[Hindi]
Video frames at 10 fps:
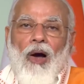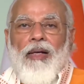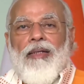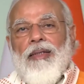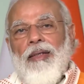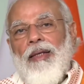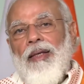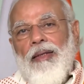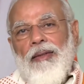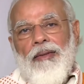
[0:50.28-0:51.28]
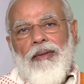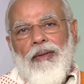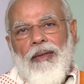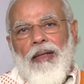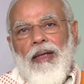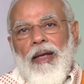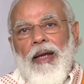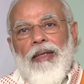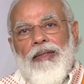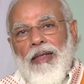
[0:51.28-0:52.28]
और इसलिए
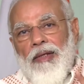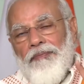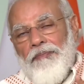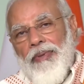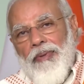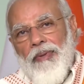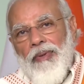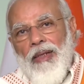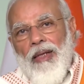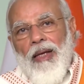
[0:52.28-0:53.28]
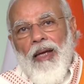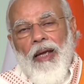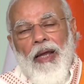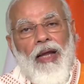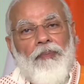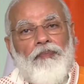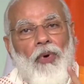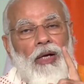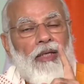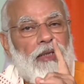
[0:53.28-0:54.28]
ये सिर्फ एक
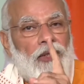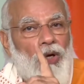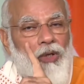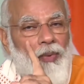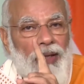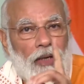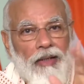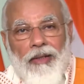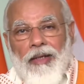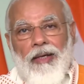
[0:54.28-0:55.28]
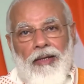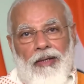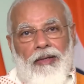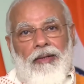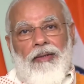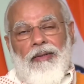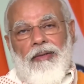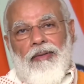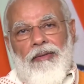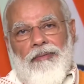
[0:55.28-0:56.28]
पॉलिसी डॉक्यूमेंट नहीं है
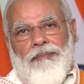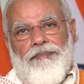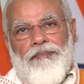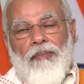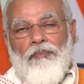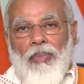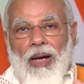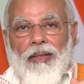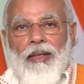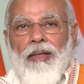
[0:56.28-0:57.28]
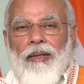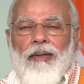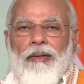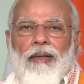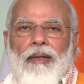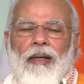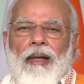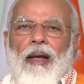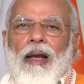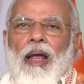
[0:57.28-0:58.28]
बल्कि
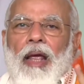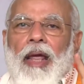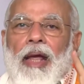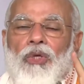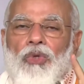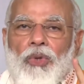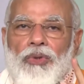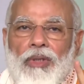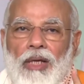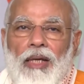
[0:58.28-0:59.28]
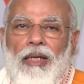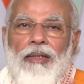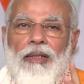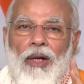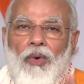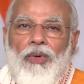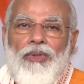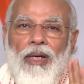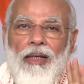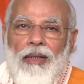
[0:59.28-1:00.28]
130
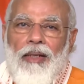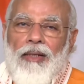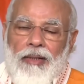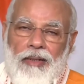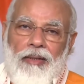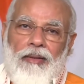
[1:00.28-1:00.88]
करोड़ से अधिक